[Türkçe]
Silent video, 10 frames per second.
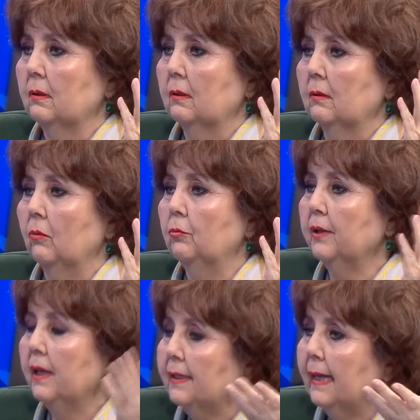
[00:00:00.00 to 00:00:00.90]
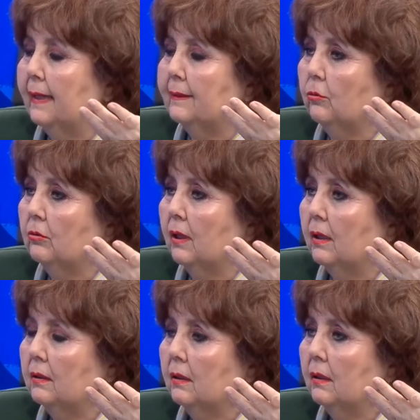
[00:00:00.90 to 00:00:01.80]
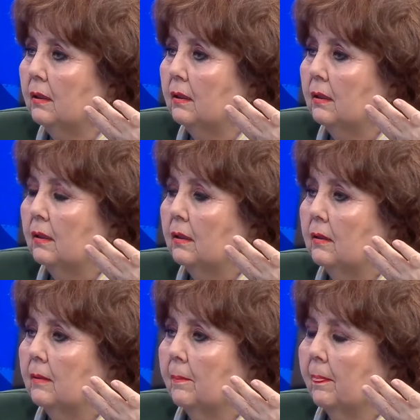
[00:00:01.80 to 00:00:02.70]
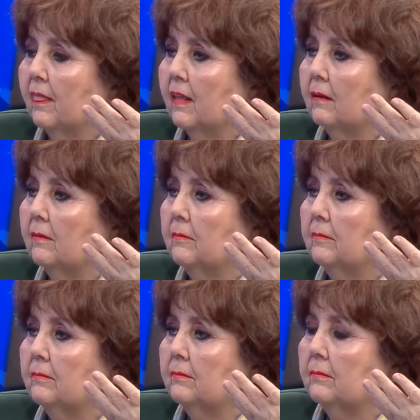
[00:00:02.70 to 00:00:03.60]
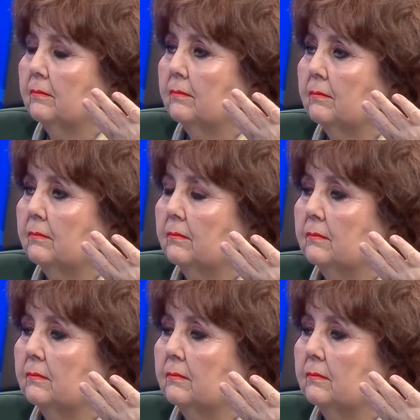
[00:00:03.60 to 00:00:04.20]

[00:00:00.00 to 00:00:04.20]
Ya geldiğimiz, Buraya geldi. Borç alan emir alır. E biz Esat'la niye görüşmek durumundayız?